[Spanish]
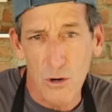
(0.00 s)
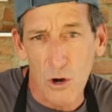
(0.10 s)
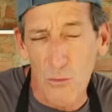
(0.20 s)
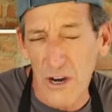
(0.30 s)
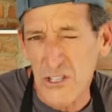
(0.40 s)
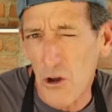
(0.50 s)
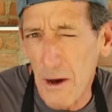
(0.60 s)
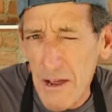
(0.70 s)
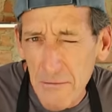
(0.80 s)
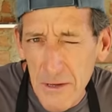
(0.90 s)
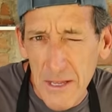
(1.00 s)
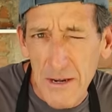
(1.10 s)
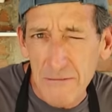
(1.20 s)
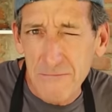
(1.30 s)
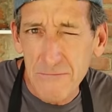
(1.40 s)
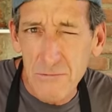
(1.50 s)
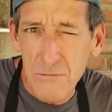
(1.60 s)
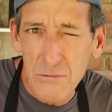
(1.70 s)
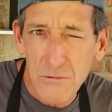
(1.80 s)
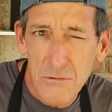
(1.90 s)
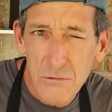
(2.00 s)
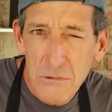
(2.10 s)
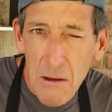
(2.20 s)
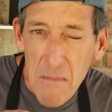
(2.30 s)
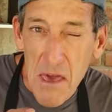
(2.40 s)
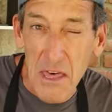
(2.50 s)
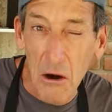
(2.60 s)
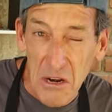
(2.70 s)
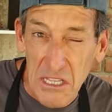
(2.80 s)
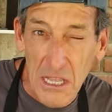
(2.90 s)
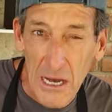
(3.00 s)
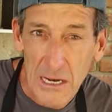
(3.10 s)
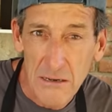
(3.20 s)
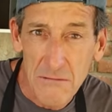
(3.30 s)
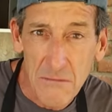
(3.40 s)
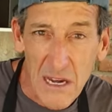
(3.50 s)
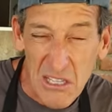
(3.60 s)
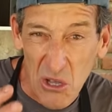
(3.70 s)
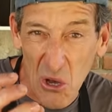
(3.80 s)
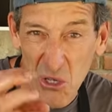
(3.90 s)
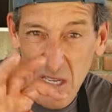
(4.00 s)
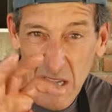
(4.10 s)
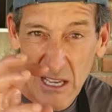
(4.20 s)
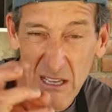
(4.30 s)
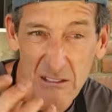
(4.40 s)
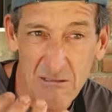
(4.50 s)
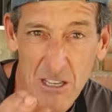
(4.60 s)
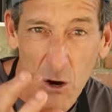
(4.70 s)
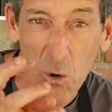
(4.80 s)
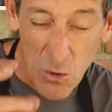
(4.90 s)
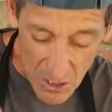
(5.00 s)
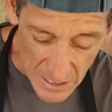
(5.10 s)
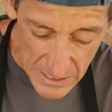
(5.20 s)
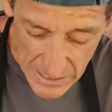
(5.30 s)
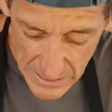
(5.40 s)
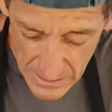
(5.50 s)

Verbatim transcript: Como esto va a hervir una media horita, para que todo se, junte.